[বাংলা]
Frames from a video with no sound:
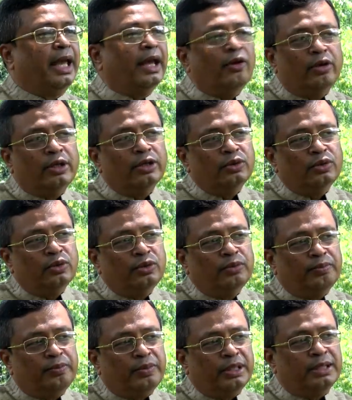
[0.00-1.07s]
এগুলো কিন্তু
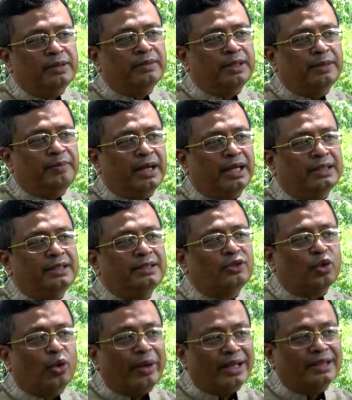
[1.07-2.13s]
পৃথিবীতে প্র্যাকটিস
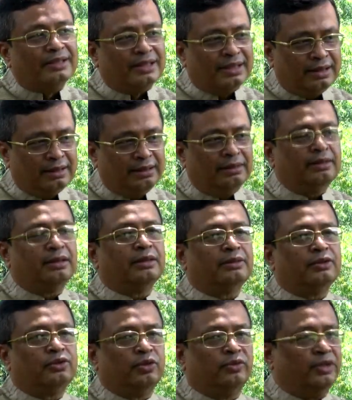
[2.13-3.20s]
হয়েছে
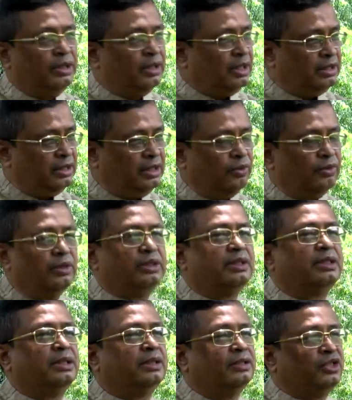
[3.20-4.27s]
সোভিয়েত রাশিয়া
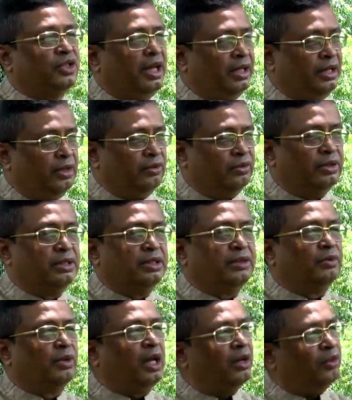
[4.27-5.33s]
হয়েছে চায়নায় হয়েছে
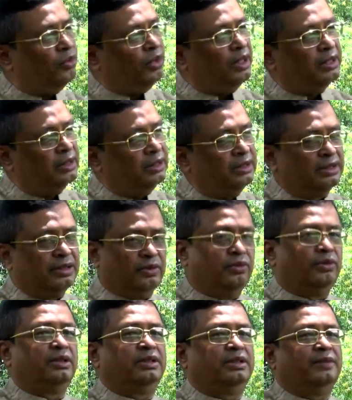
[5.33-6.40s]
এবং আরও কয়েকটা দেশে
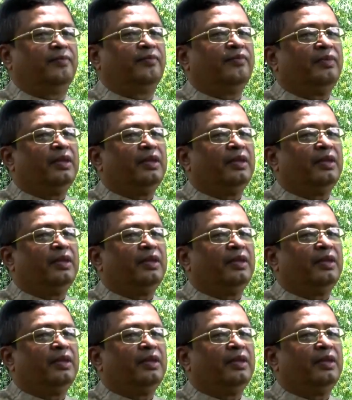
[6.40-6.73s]
হয়েছে